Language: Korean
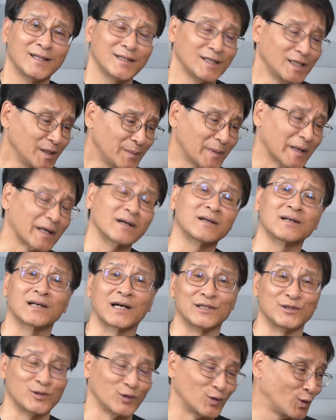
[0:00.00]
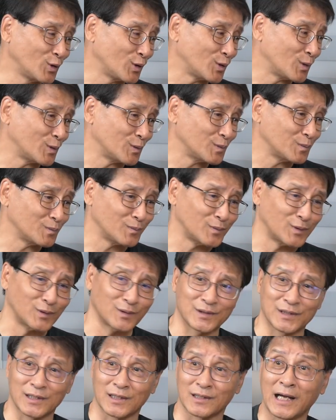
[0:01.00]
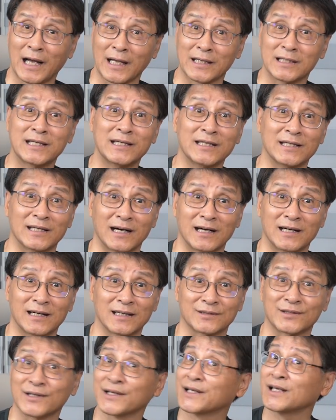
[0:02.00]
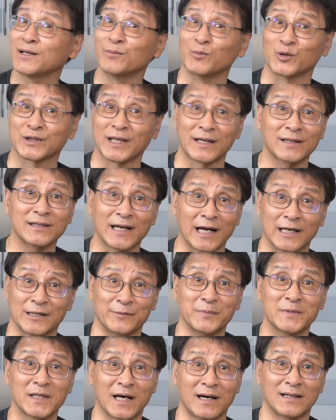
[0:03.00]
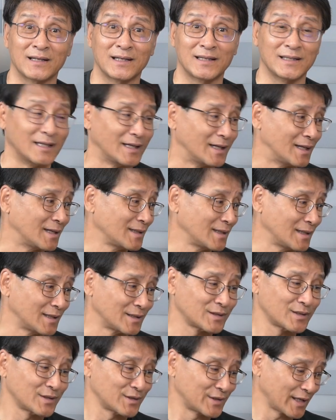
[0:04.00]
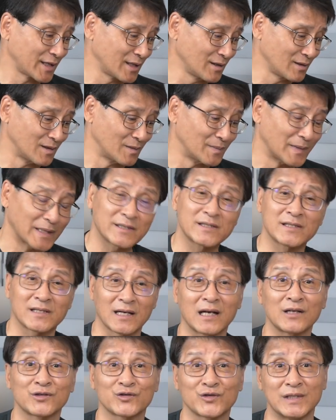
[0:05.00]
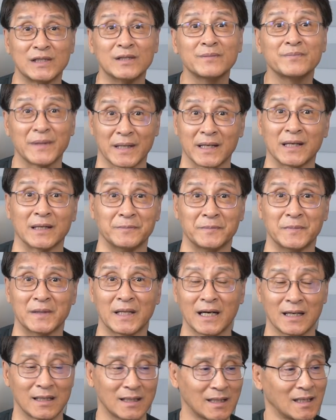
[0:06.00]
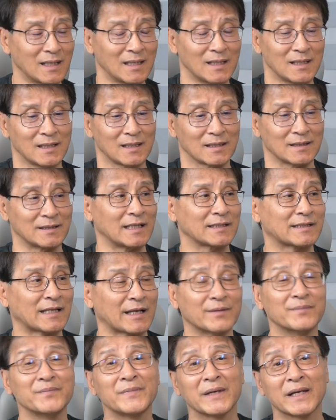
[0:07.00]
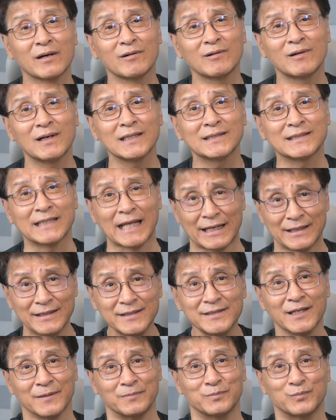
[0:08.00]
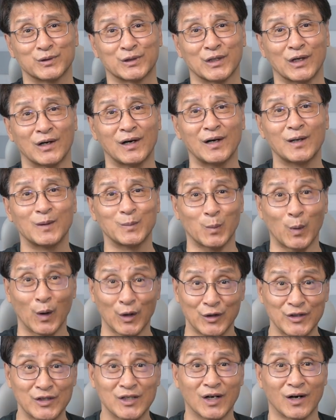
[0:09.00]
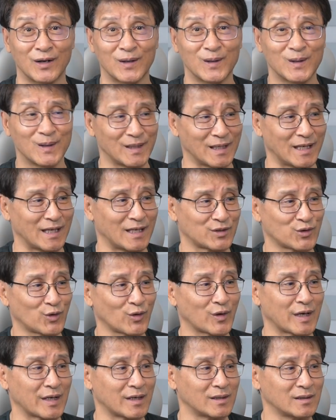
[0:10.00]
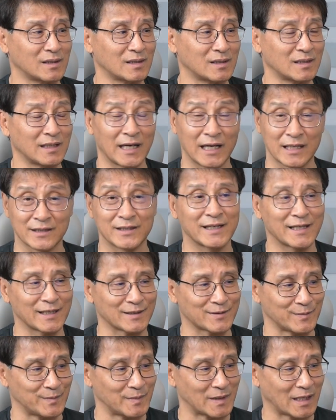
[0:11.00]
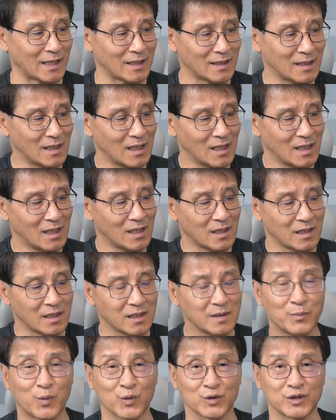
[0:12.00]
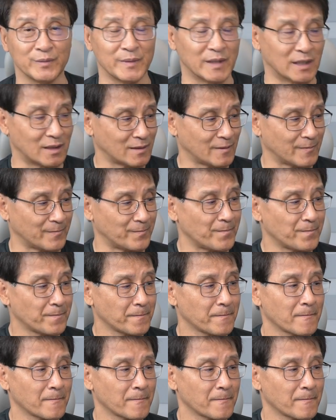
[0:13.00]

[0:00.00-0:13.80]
이 배낭을 가지고 뭐 그냥 하이킹이나 트레킹을 못하는 거 아닙니다. 예, 예, 트레킹 얼마든지 할 수 있는 배낭입니다. 근데 다른 변환과 다른 점부터 먼저 예, 소개를 해드리겠습니다. 이 보시면